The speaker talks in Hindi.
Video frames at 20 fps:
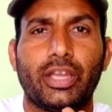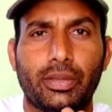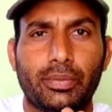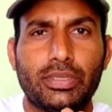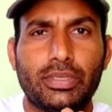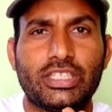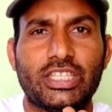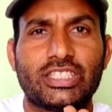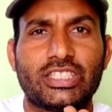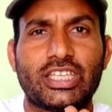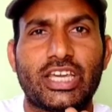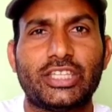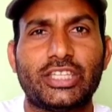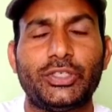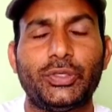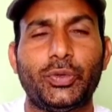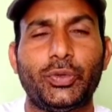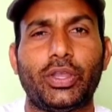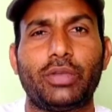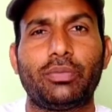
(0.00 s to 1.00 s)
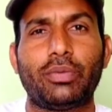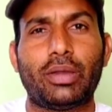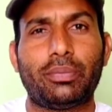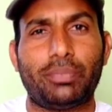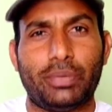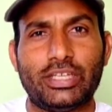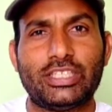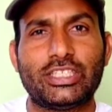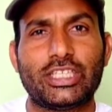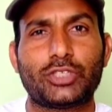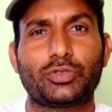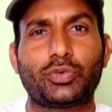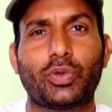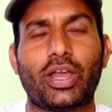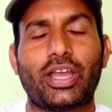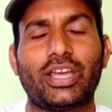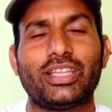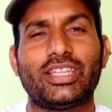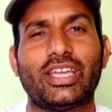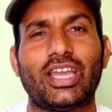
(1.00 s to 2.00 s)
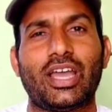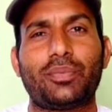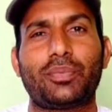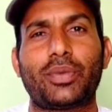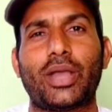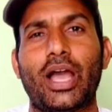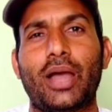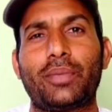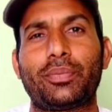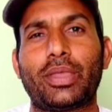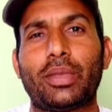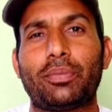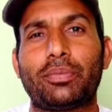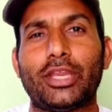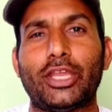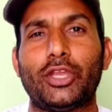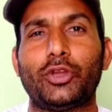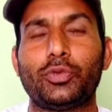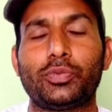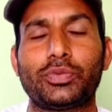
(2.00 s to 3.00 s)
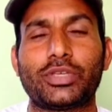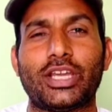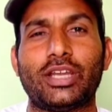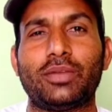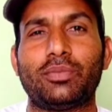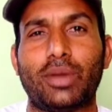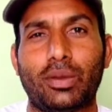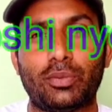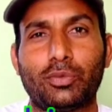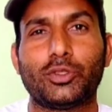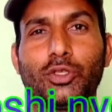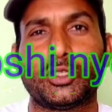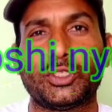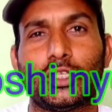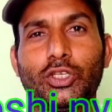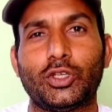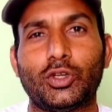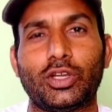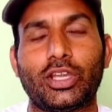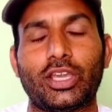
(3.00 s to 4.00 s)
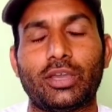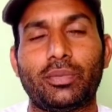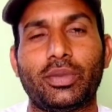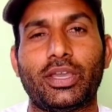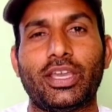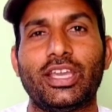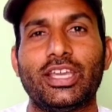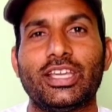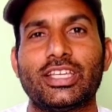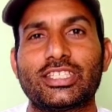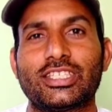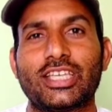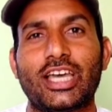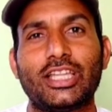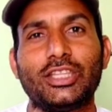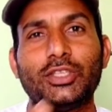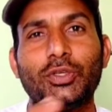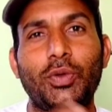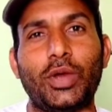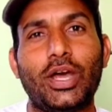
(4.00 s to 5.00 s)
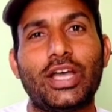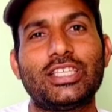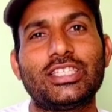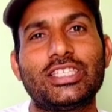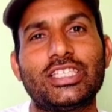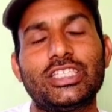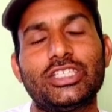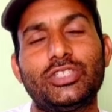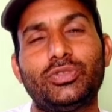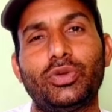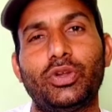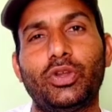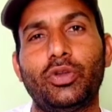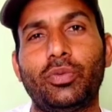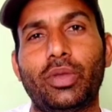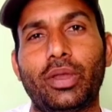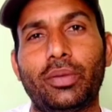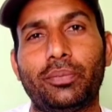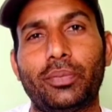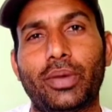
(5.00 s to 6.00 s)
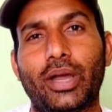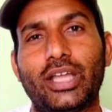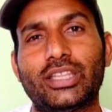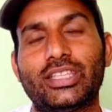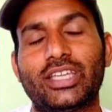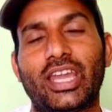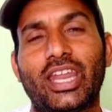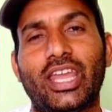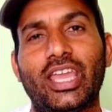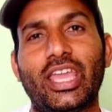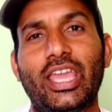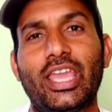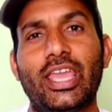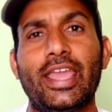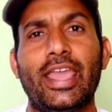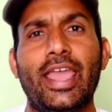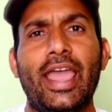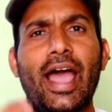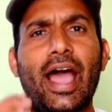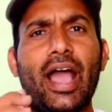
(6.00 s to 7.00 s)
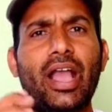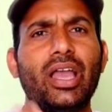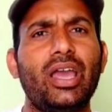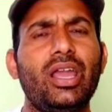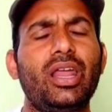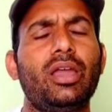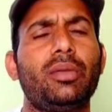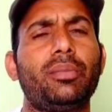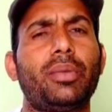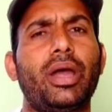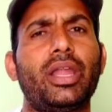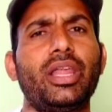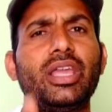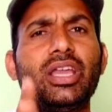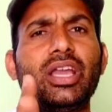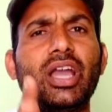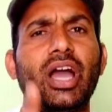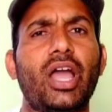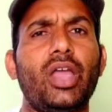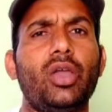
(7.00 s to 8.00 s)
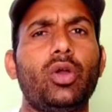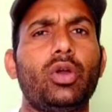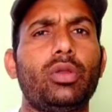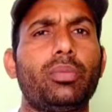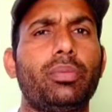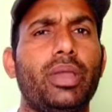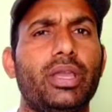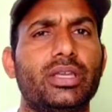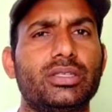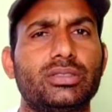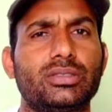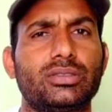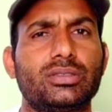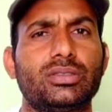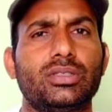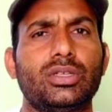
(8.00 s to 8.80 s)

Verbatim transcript: नमस्ते साथियों एक बार फिर से स्वागत है आपका आपके अपने यूट्यूब चैनल बाबू जोशी नौलखी में साथियों आज की इस वीडियो में हम बात करेंगे अगर हमारी गाय और भैंस